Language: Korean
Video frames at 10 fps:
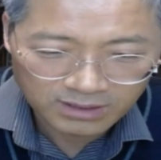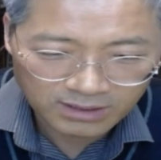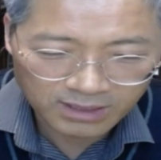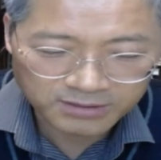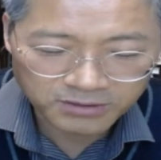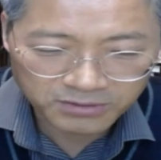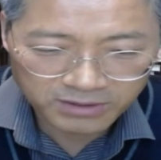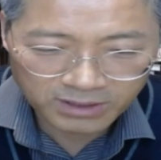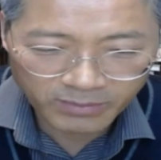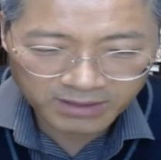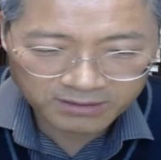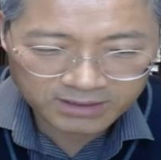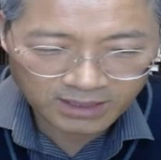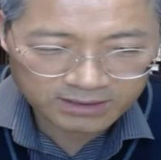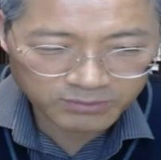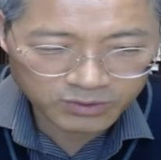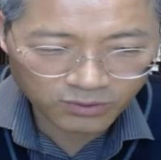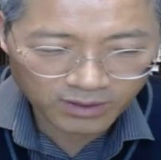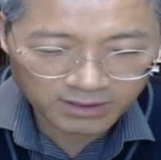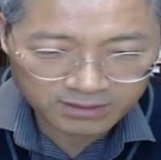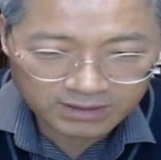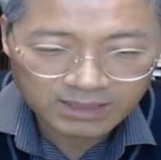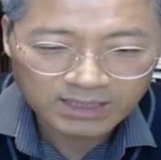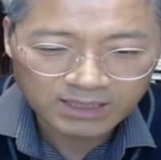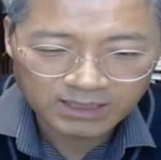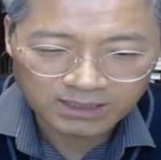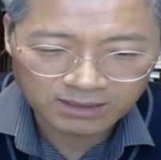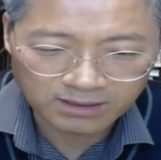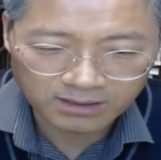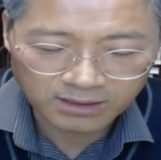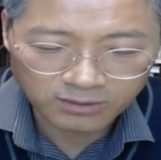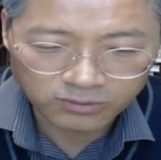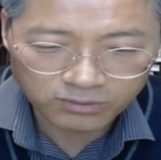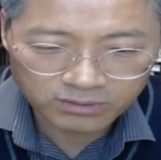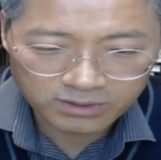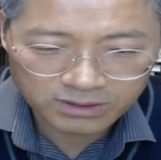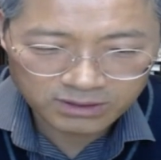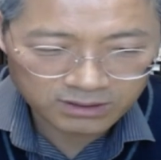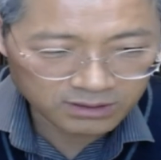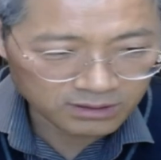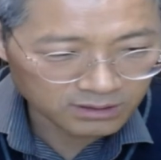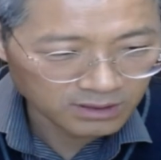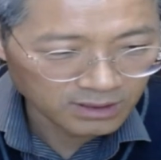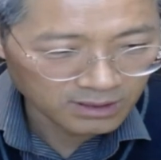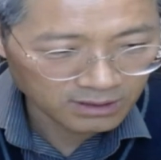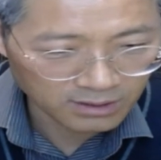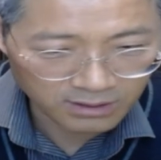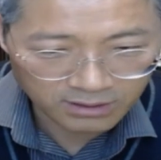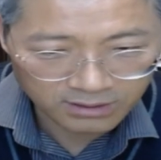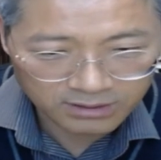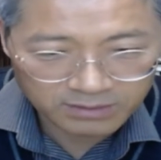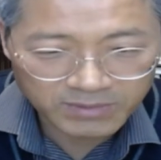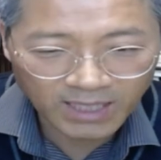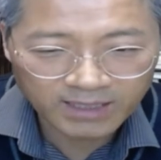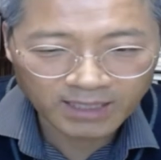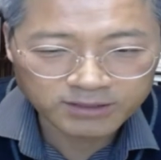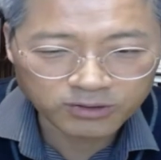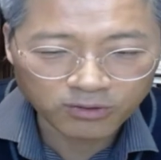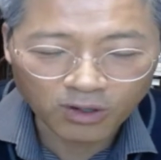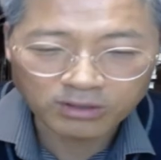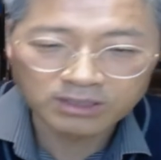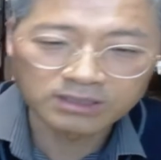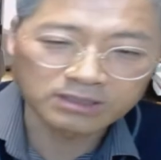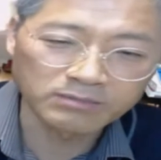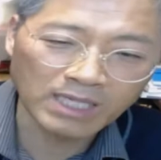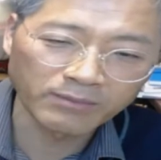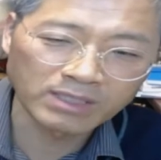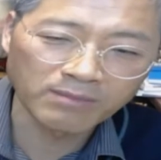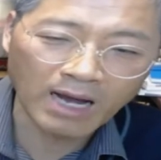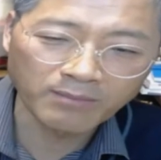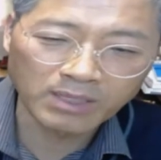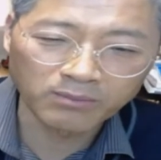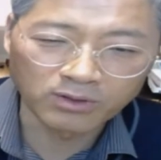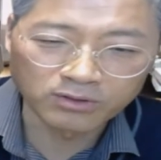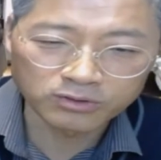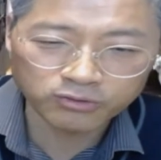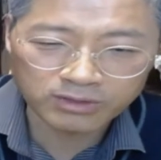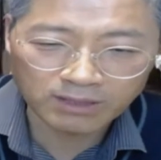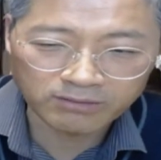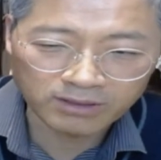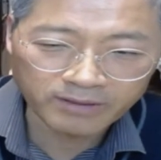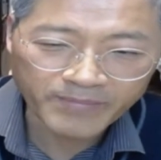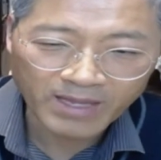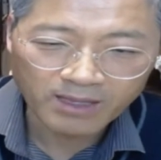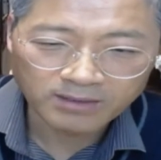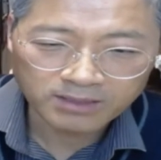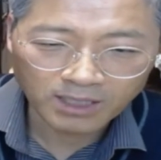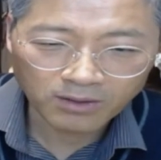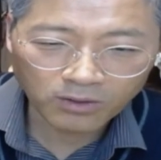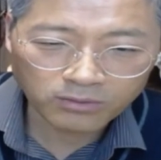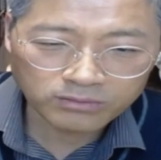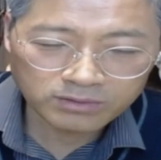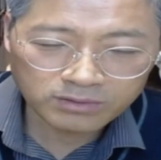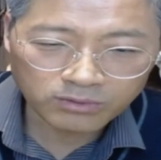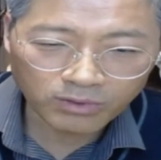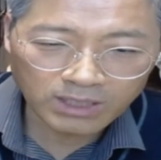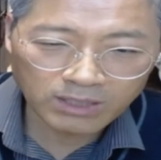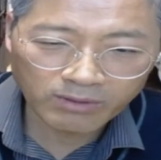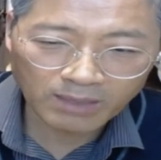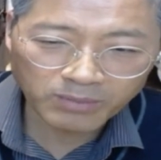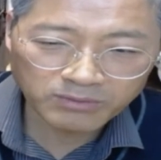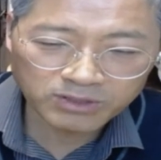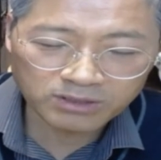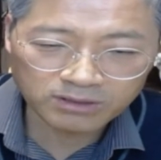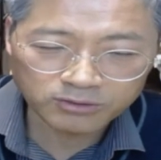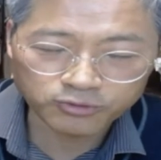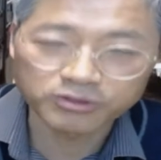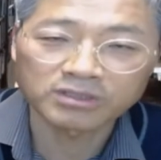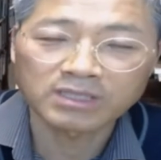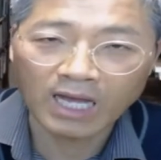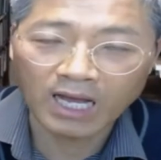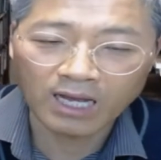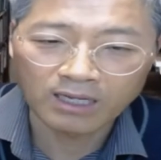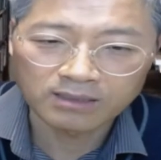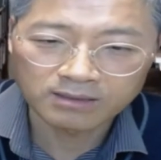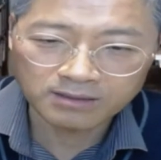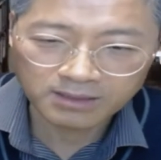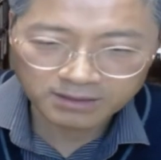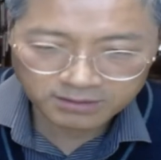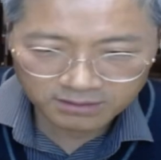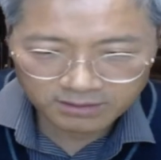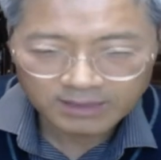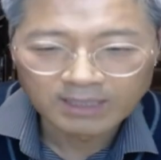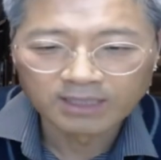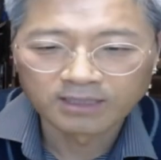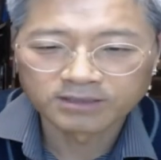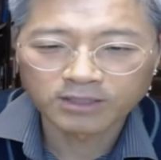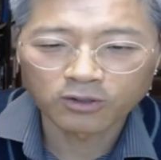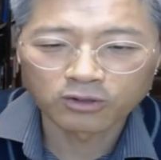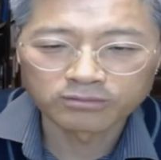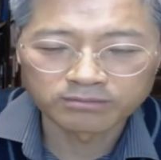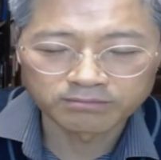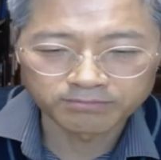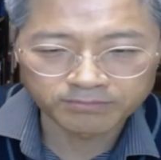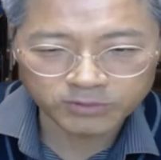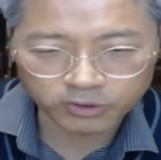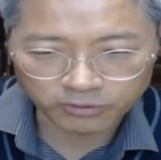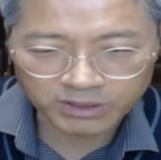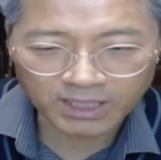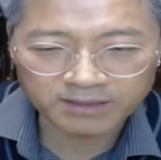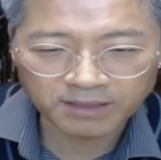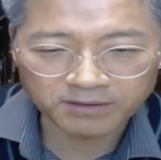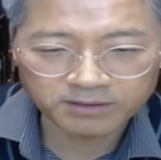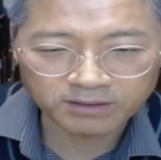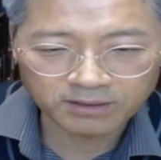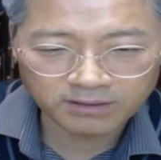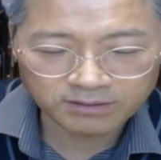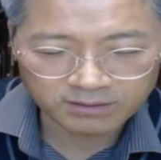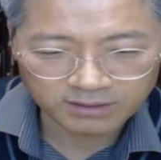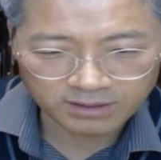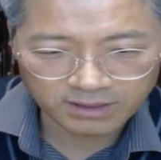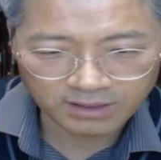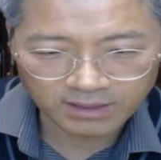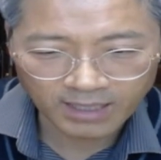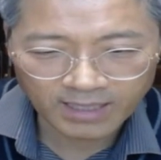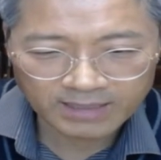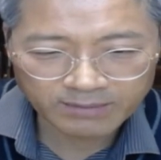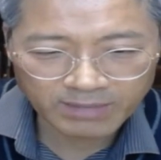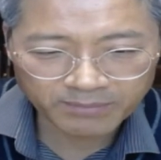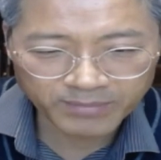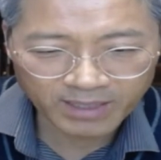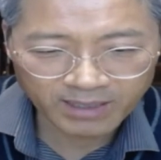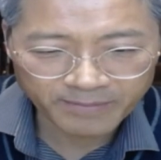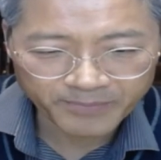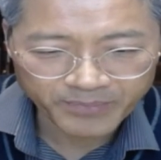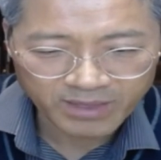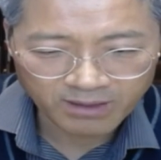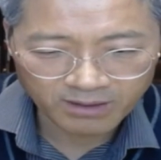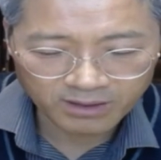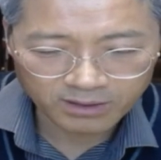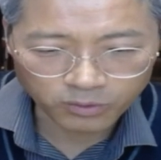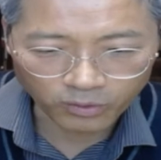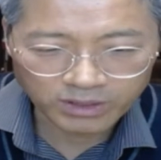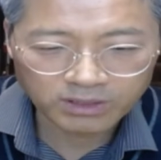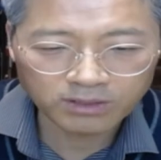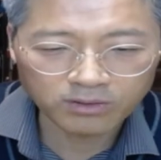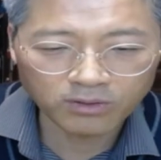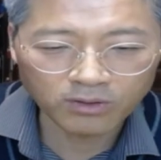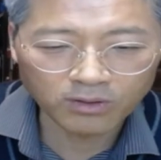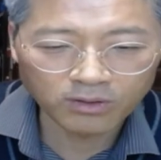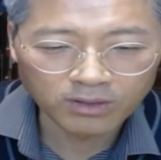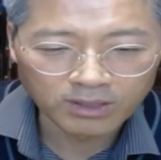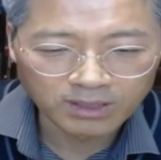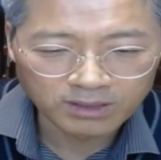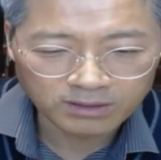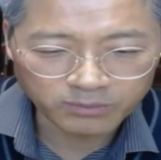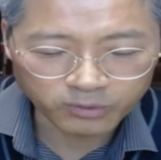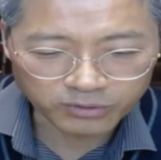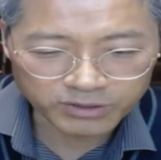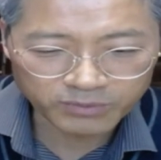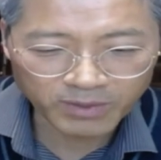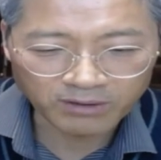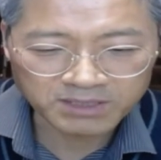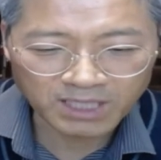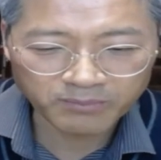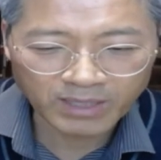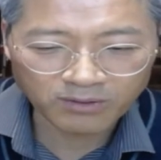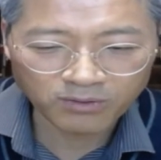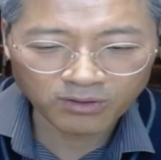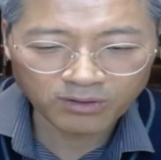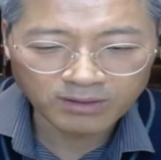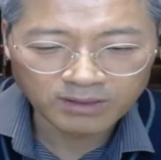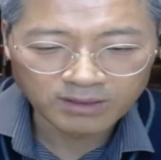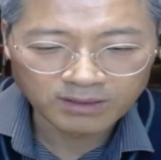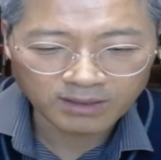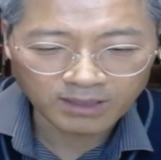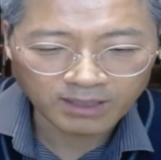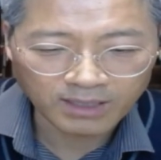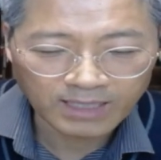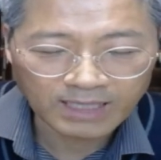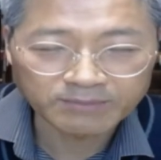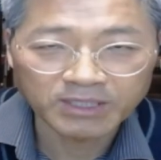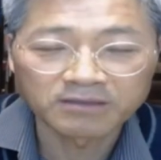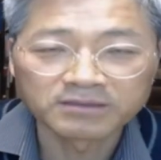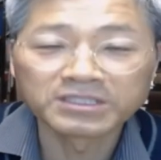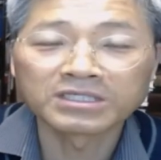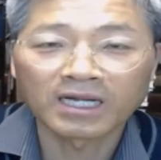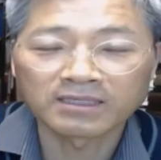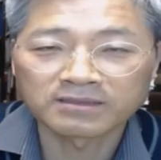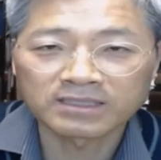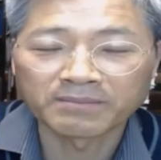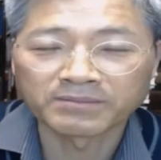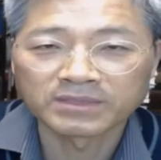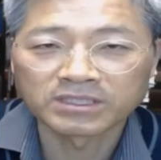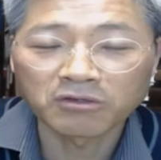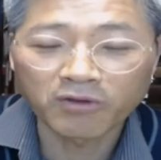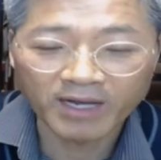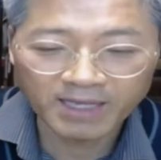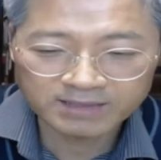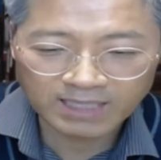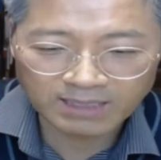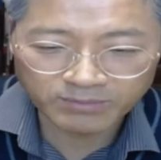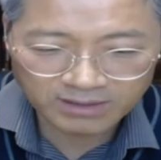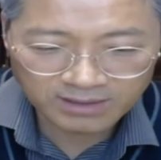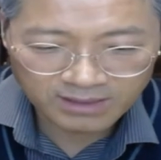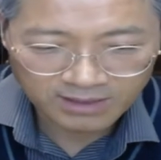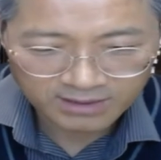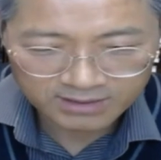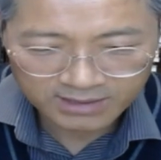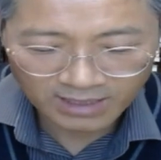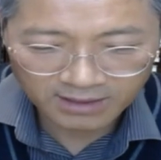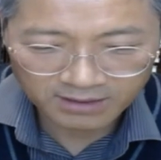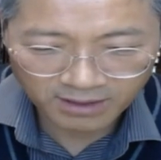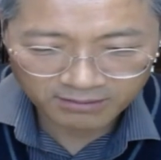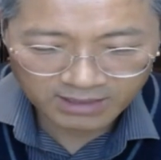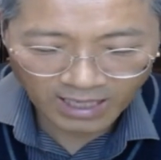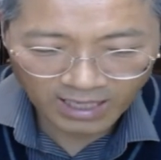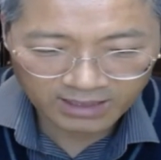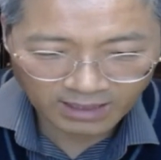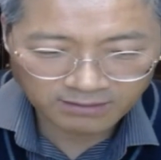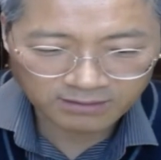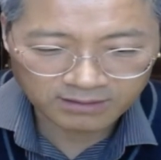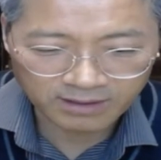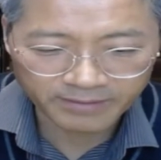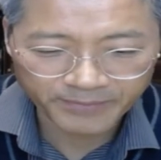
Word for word: 그러니까 성령님의 역사하심 속에는 어, 결국 그 어, 거듭나게 하시고 그 거듭남이 마음에 몰려 주었다고요? 새로운 원리와 법칙을 주셨다. 그렇게 해서 새로운 존재가 되어서 어, 하나님 앞에 이렇게 돌이키고 그 부르심에 응답하고 아, 하나님께 헌신하는 삶, 성화의 삶을 살게 되었다라는 거예요.